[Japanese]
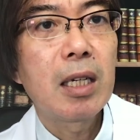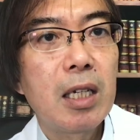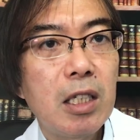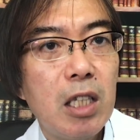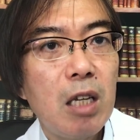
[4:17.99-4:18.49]

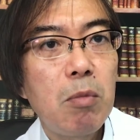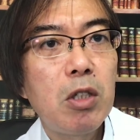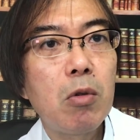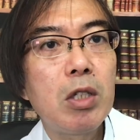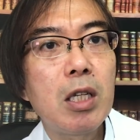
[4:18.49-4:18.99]
決して未
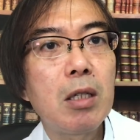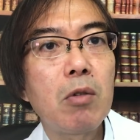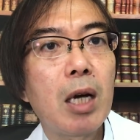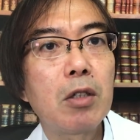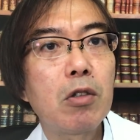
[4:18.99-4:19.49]
勝利戦で
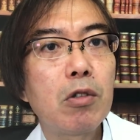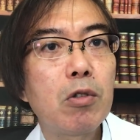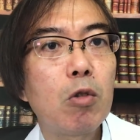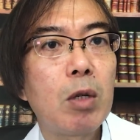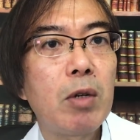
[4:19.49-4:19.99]
の初出
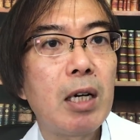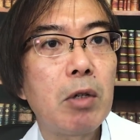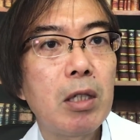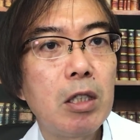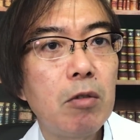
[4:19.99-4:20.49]
走馬は
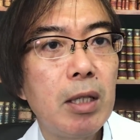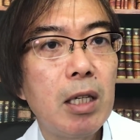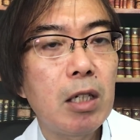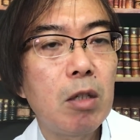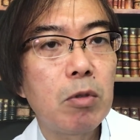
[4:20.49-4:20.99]
私は
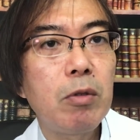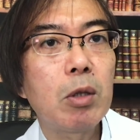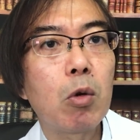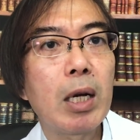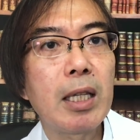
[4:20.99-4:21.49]
ネガティブには
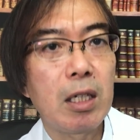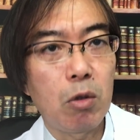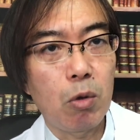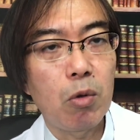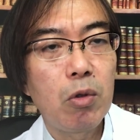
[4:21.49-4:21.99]
取らない
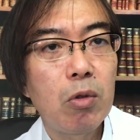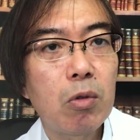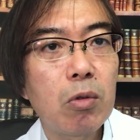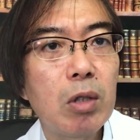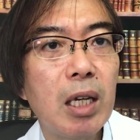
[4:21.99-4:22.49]
という
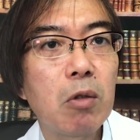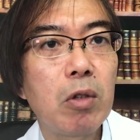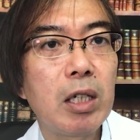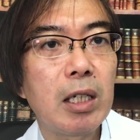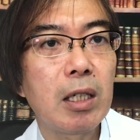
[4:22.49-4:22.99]
ことでご
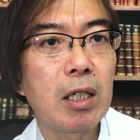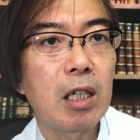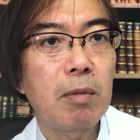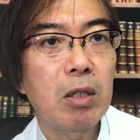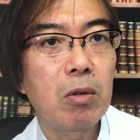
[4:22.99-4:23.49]
理解いただけ
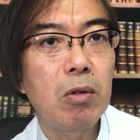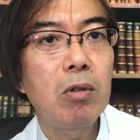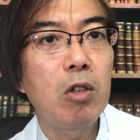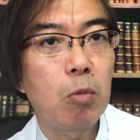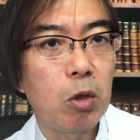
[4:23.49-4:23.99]
ればという
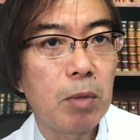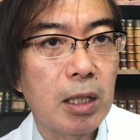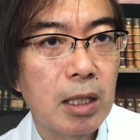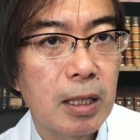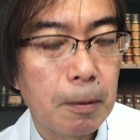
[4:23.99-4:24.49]
ふうに思いま
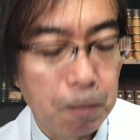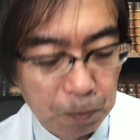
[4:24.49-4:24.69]
す。